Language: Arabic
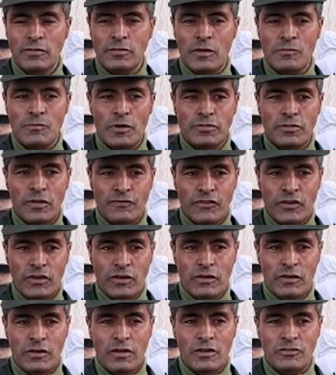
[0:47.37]
تم
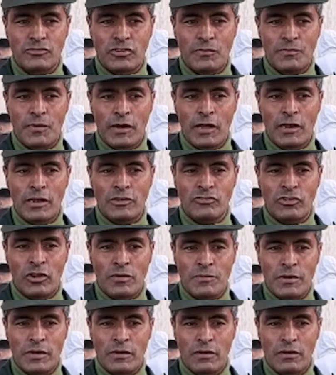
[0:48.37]
تفكيك الشبكة
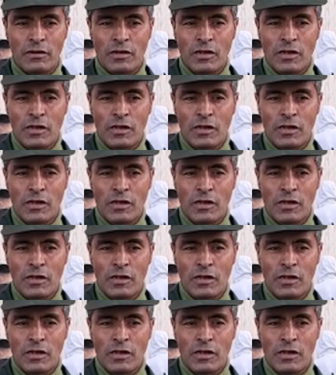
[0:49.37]
الإجرامية